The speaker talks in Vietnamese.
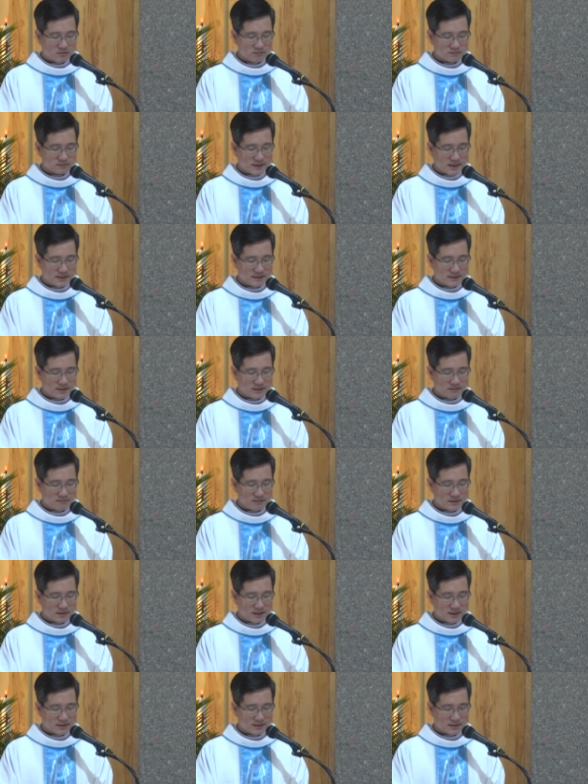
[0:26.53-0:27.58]
Ông ta
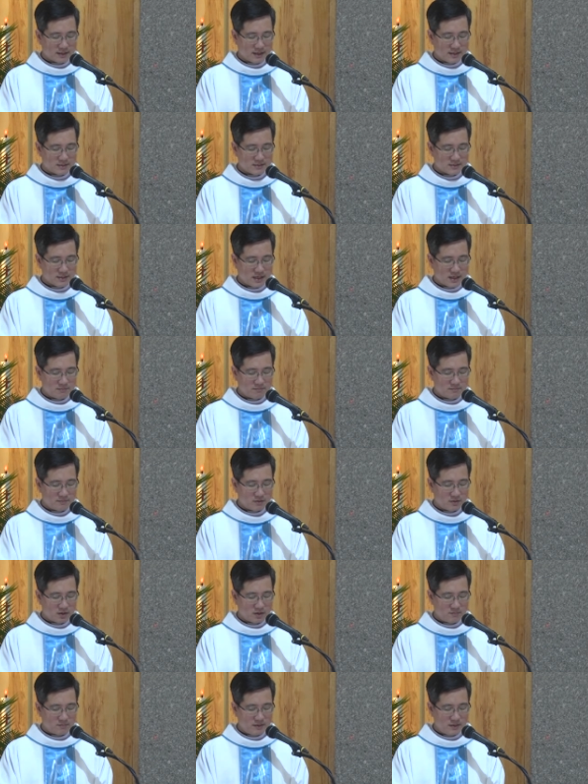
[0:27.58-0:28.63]
tìm cách để xem
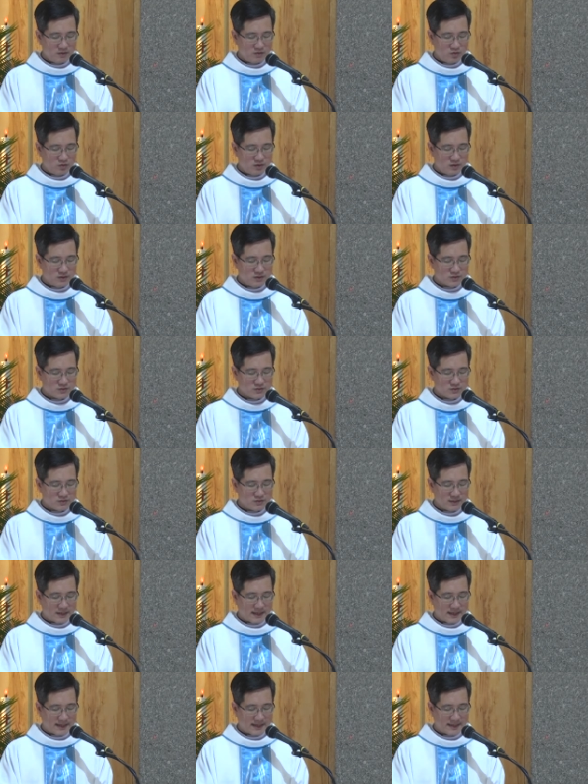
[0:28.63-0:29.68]
cho biết Chúa
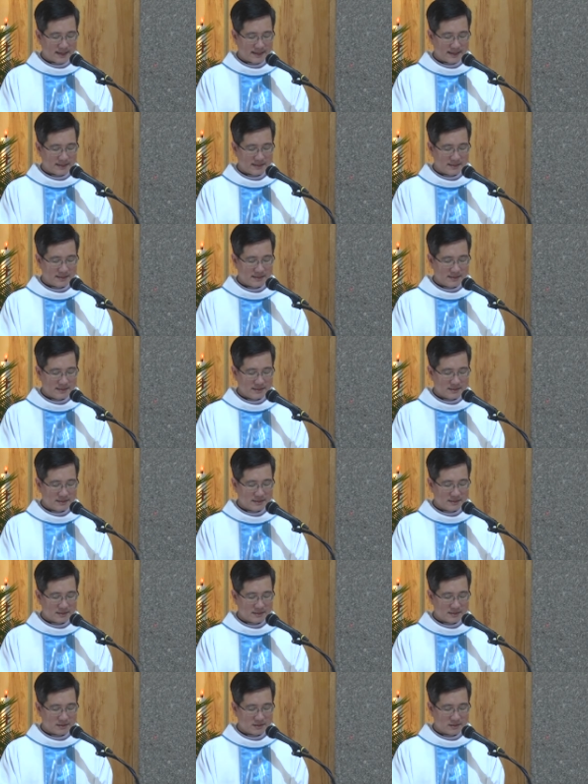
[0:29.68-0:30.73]
Giêsu là ai,
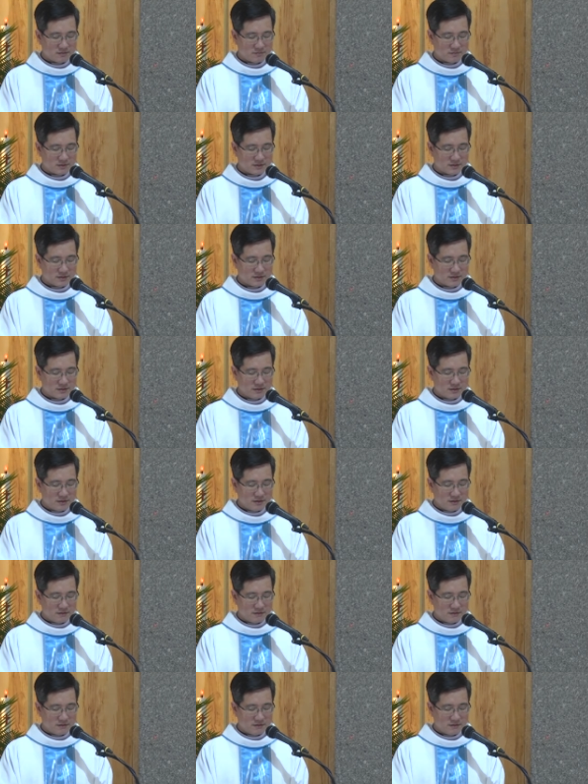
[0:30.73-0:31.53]
nhưng không được,